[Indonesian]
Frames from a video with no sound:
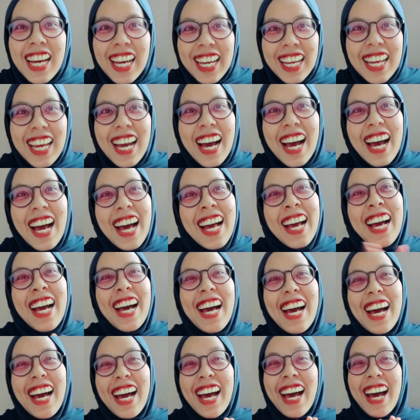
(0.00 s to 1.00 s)
kayak
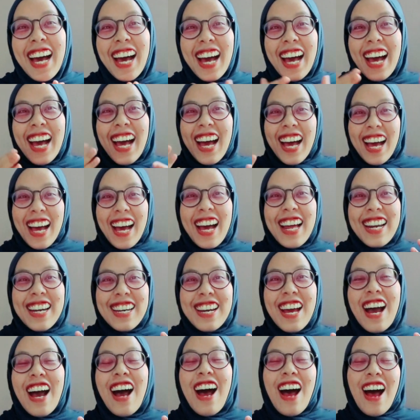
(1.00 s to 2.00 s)

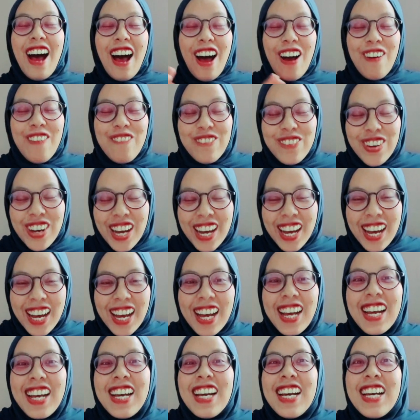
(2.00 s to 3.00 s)
ada
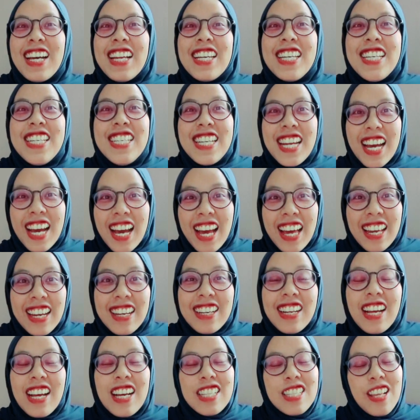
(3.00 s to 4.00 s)
apa
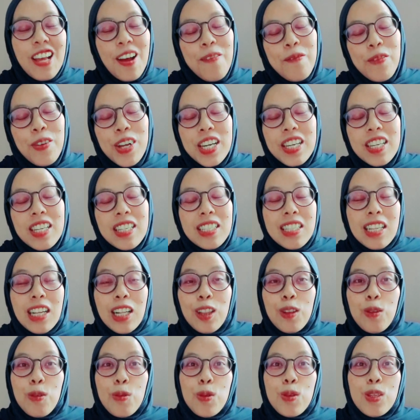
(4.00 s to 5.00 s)
dan nggak sampai di
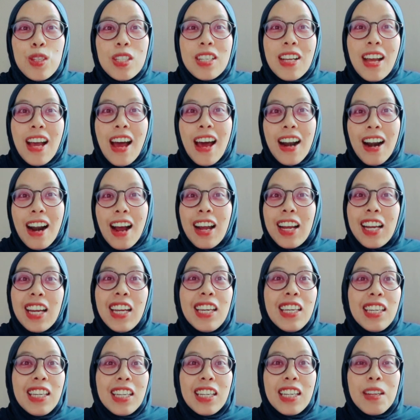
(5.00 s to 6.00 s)
situ sekarang
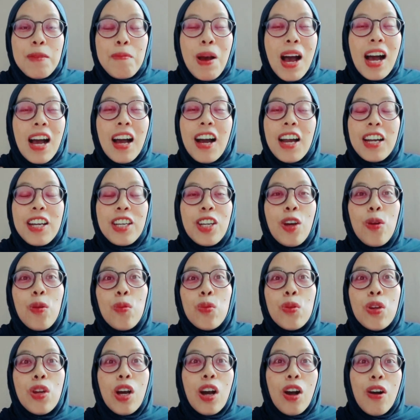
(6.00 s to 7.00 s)
ini bahkan dia
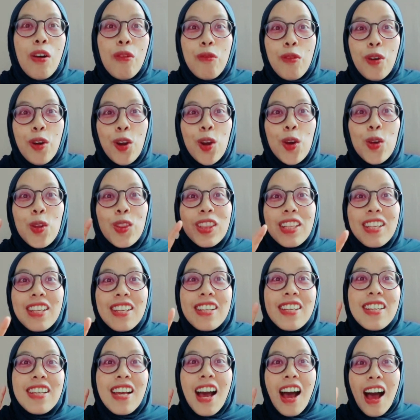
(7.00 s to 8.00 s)
udah ngefollow
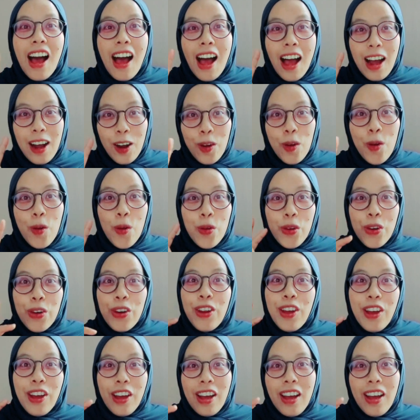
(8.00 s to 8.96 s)
tiga akun